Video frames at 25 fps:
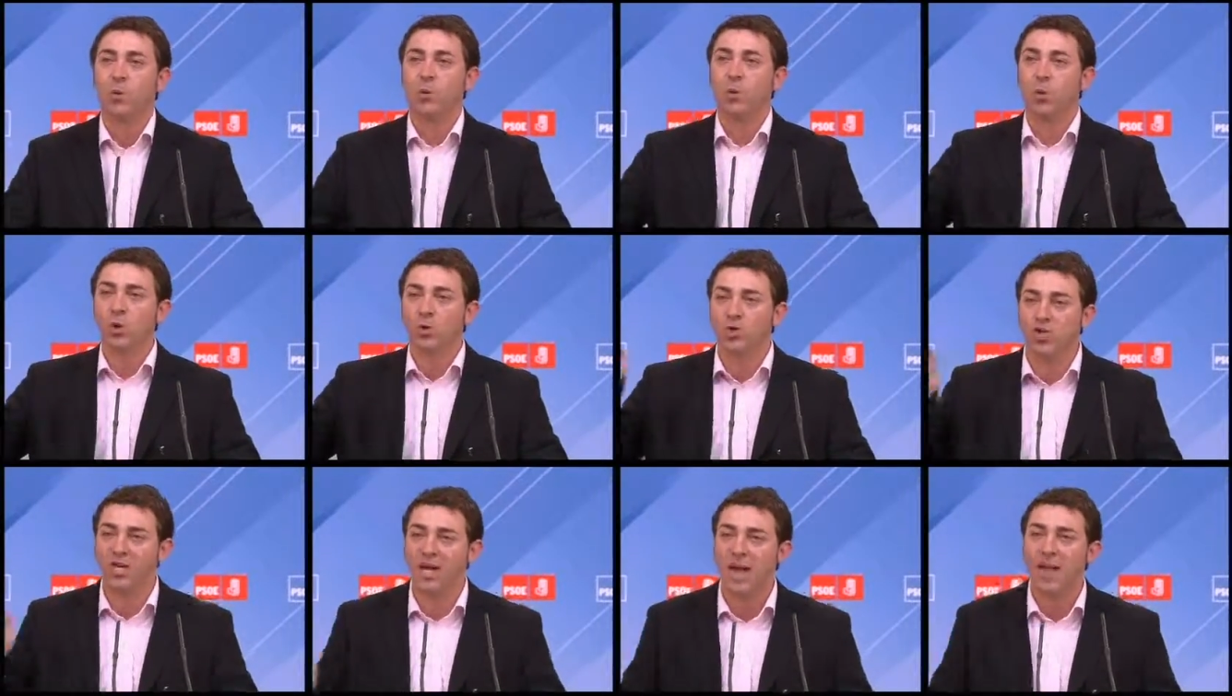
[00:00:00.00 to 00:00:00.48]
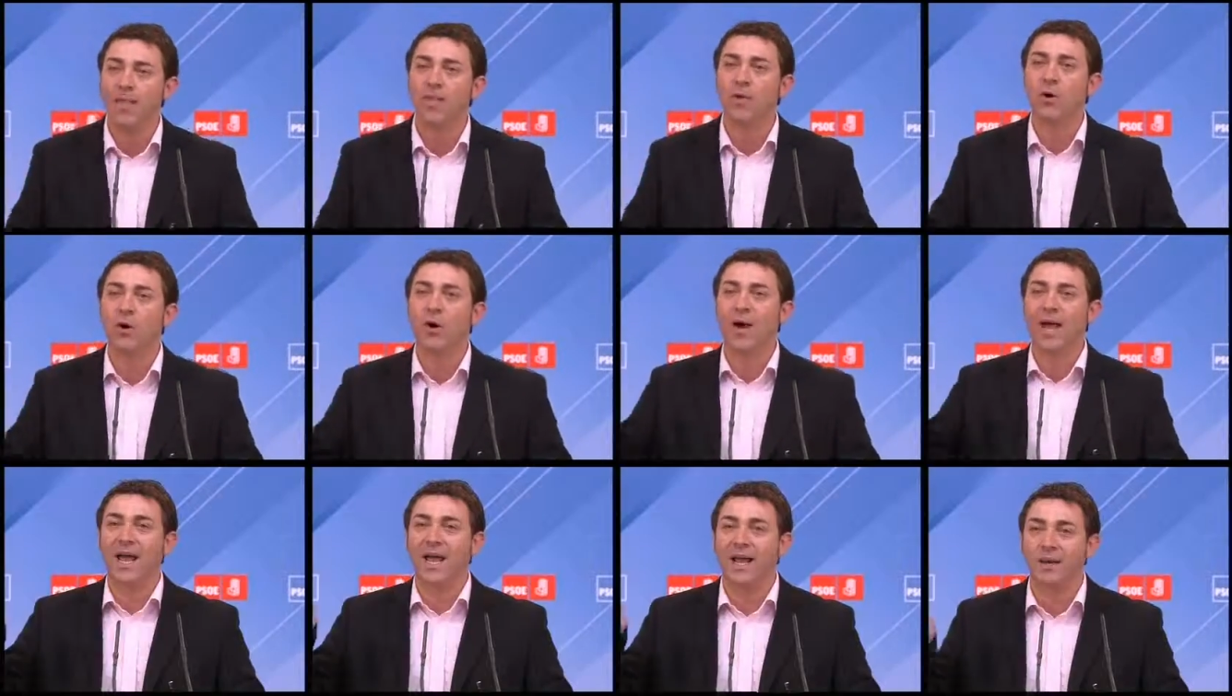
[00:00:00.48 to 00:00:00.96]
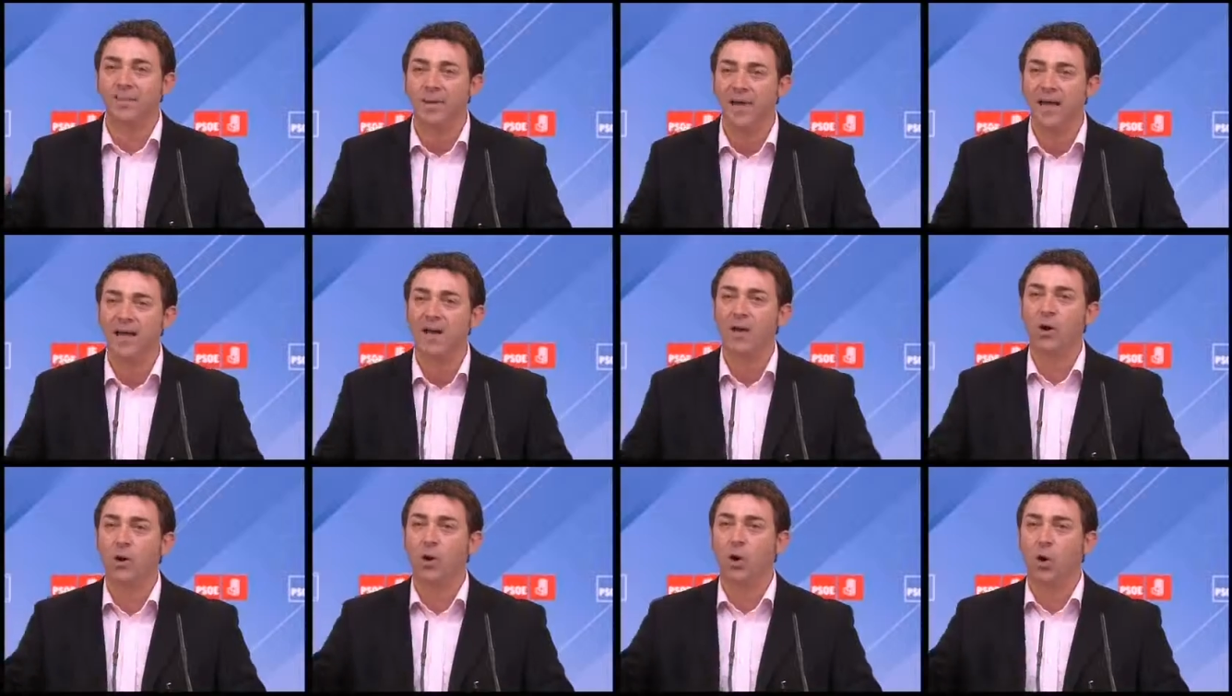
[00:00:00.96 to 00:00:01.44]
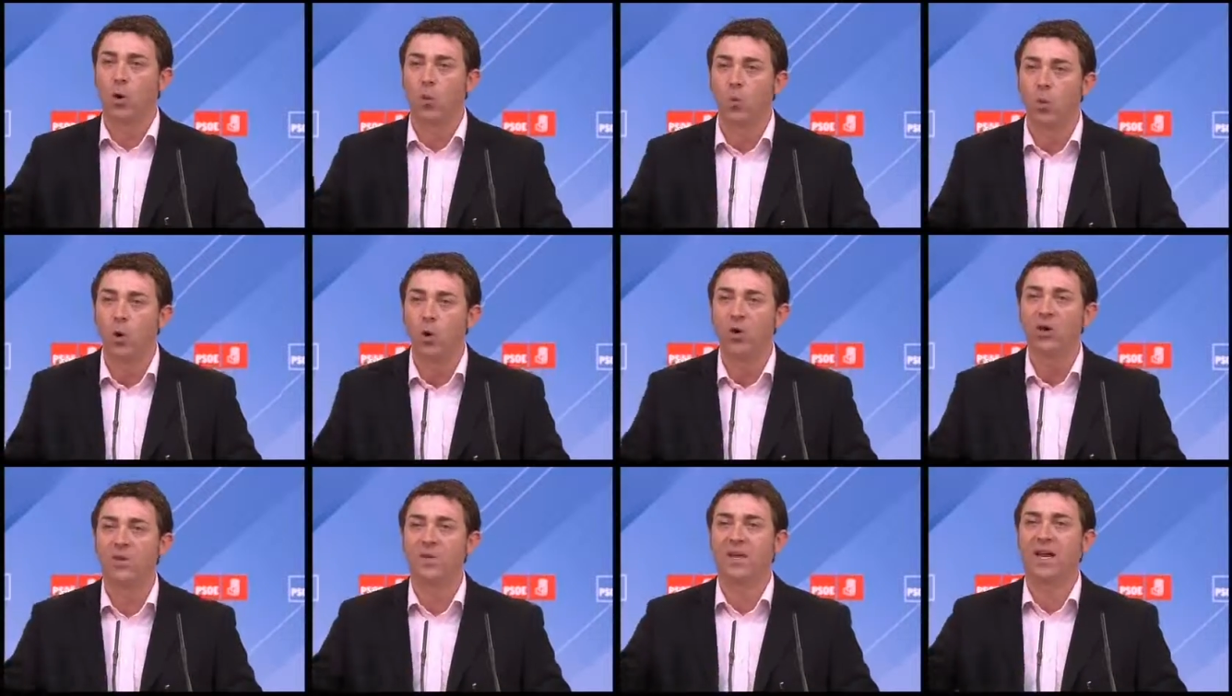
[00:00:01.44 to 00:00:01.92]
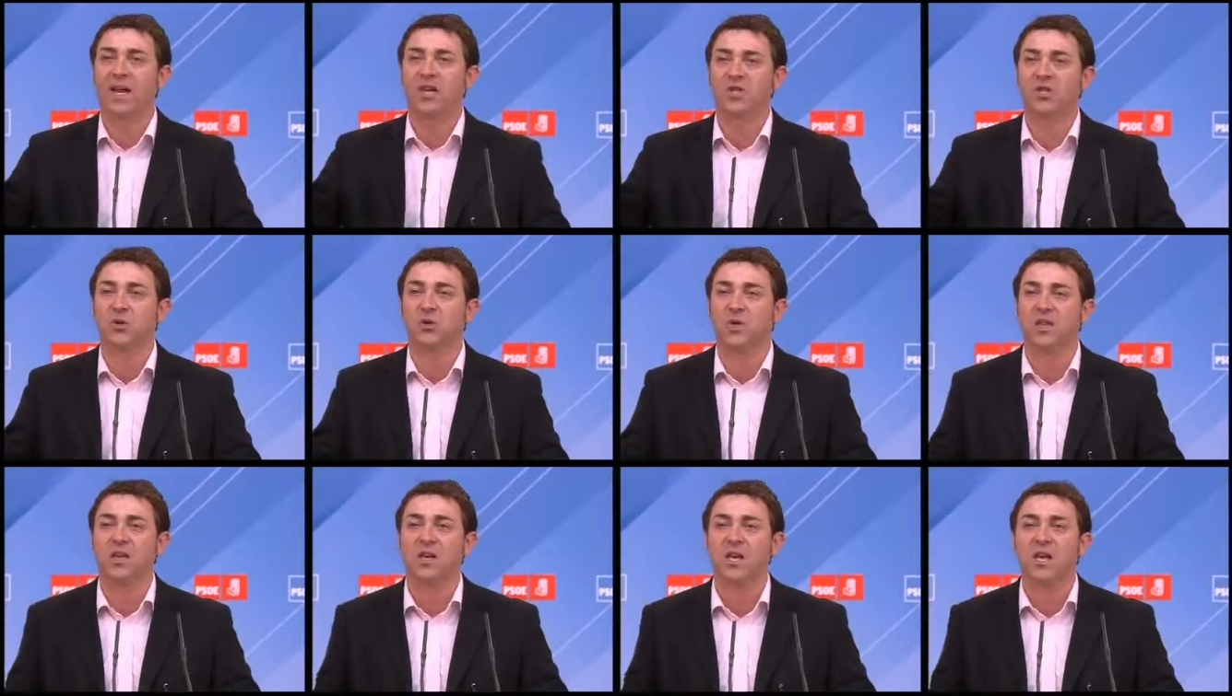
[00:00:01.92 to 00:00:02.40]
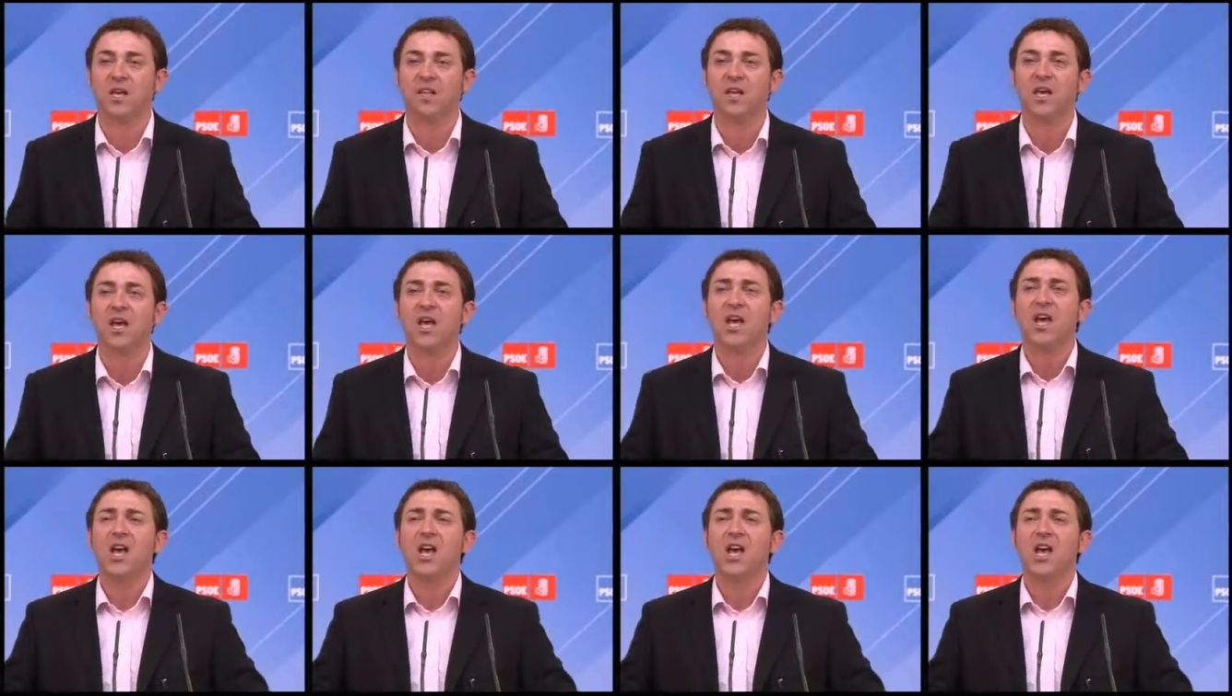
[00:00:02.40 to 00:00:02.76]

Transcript: buscando el bien común de la sociedad.